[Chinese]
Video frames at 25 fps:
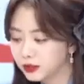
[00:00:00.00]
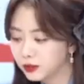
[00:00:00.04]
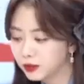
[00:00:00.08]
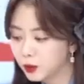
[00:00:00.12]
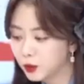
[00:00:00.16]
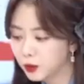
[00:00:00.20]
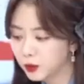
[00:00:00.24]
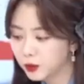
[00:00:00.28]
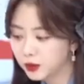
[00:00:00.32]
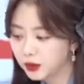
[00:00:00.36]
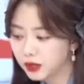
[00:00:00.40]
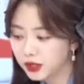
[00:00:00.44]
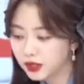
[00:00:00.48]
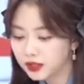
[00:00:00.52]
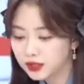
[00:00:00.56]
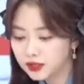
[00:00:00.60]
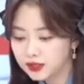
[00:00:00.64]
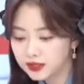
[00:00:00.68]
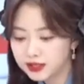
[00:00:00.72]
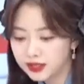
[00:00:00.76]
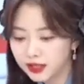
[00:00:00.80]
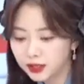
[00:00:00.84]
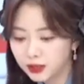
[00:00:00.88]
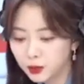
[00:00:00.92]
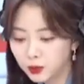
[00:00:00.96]
用。
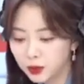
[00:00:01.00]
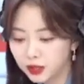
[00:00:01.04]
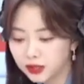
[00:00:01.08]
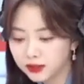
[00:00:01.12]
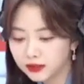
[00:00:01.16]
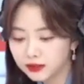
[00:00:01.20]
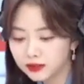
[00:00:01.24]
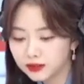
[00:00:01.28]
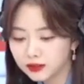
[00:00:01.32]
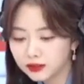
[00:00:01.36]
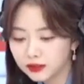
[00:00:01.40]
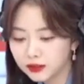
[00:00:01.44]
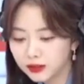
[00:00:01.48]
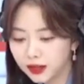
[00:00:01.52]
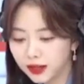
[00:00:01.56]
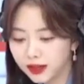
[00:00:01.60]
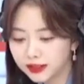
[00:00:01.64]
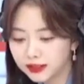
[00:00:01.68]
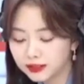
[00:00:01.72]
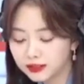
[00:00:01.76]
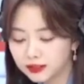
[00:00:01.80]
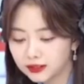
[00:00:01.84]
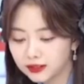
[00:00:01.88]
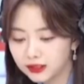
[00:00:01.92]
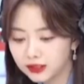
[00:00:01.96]
三元还
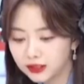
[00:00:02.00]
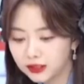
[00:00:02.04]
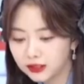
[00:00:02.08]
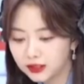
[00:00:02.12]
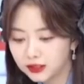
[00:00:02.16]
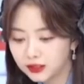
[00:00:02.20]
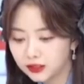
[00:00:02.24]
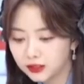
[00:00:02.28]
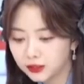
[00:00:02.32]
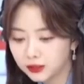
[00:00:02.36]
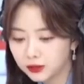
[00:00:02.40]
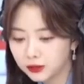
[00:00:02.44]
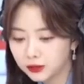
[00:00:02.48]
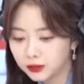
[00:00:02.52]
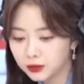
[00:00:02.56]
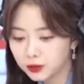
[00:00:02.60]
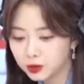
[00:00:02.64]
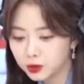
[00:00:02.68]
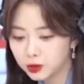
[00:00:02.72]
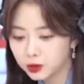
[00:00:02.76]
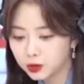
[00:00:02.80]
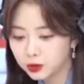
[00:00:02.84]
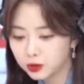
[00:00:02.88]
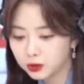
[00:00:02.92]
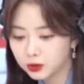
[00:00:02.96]
可以
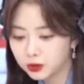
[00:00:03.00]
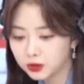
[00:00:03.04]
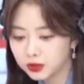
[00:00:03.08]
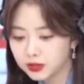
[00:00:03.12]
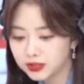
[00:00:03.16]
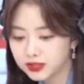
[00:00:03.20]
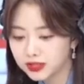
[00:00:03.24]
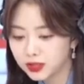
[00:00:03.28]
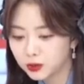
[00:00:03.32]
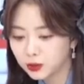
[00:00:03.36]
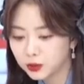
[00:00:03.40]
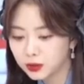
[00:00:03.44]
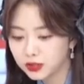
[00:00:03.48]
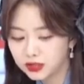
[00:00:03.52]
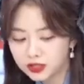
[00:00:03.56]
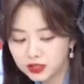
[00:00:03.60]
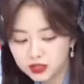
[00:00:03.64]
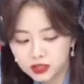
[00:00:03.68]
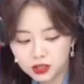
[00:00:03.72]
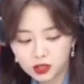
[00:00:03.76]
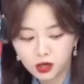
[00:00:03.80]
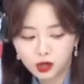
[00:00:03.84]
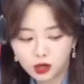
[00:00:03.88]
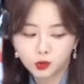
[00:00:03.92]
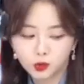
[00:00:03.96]
去三元七十
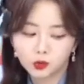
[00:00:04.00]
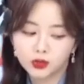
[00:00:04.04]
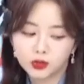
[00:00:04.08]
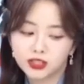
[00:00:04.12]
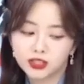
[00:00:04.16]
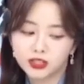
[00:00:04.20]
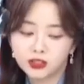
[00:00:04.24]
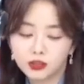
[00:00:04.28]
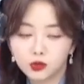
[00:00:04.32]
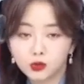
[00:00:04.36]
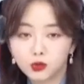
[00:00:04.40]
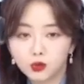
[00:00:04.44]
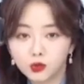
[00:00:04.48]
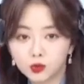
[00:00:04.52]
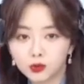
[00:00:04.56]
二度鲜牛乳，